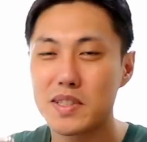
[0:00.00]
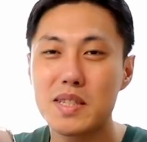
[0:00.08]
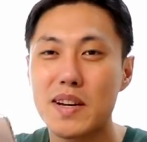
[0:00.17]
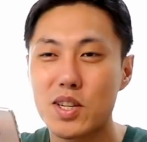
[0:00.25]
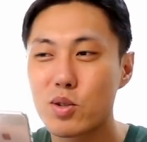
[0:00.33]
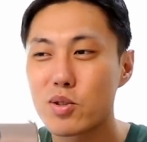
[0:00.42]

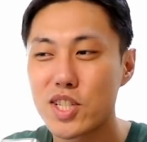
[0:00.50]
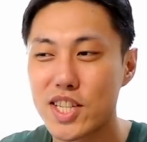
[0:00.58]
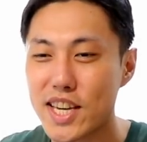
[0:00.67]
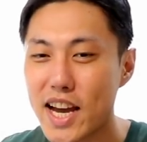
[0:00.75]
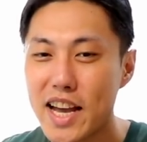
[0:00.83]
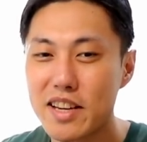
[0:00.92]
今正
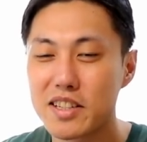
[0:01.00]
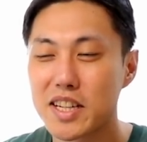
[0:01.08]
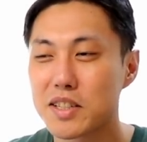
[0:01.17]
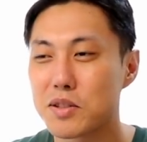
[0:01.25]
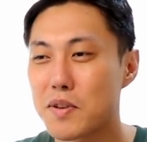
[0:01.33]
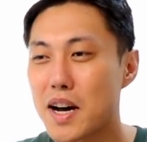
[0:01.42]
直
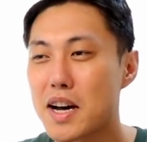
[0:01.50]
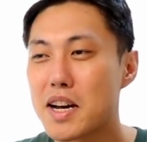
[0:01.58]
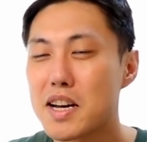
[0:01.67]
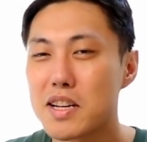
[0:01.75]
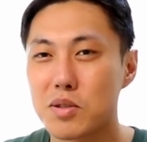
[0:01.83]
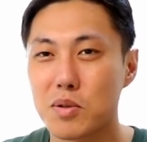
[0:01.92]
iCloud は
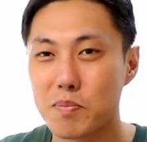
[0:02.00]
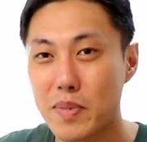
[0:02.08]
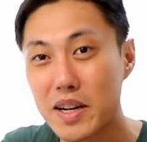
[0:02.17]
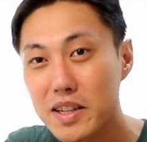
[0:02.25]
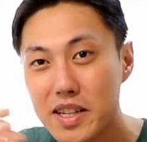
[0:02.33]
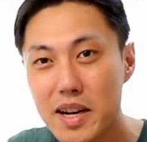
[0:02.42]
その
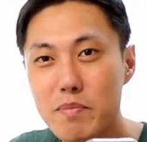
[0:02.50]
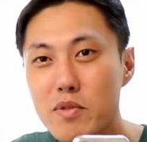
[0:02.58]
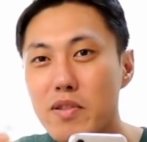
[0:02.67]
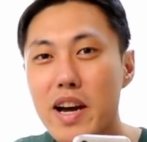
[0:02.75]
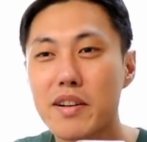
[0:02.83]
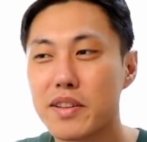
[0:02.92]

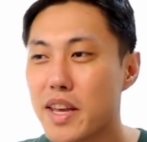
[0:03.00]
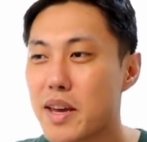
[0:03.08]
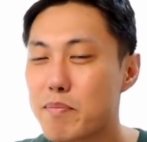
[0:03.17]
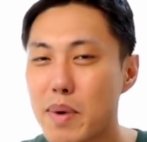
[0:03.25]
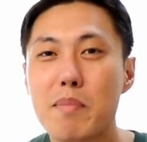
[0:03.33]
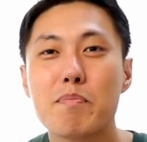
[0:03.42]
バックアップファイル
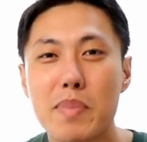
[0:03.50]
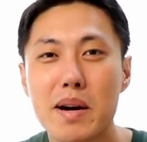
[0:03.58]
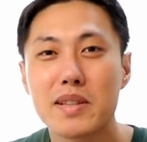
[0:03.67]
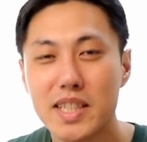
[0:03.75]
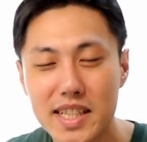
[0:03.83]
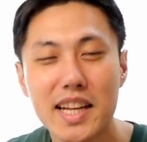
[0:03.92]
で
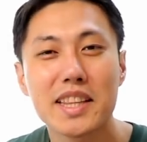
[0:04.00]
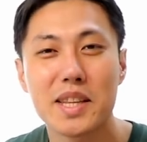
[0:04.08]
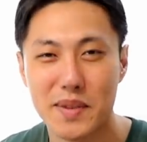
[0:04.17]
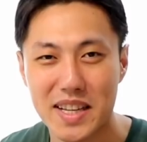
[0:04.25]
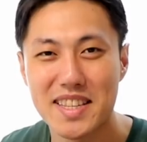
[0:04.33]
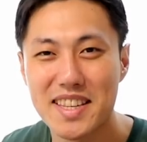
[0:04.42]
パンパンになっ
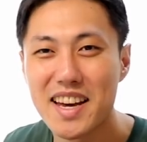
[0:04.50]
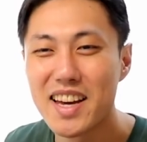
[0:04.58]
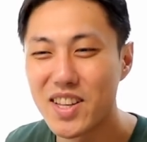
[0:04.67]
てます。